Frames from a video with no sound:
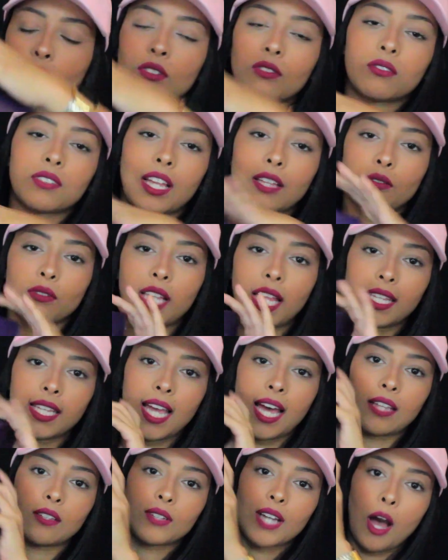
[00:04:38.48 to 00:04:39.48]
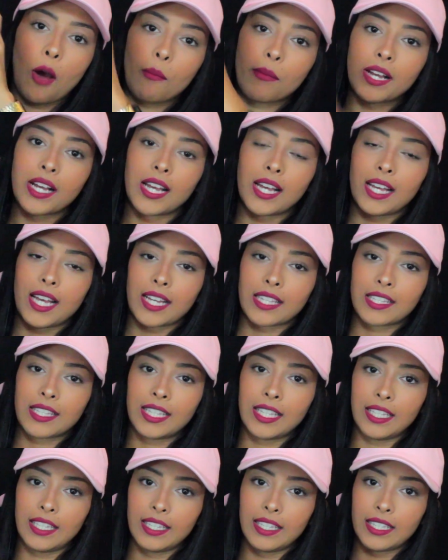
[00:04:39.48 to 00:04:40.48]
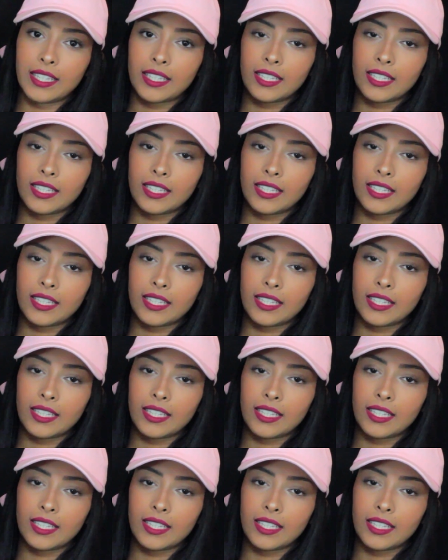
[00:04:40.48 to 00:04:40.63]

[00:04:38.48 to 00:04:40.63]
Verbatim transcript: tudo tá do lado errado, calma. Aqui.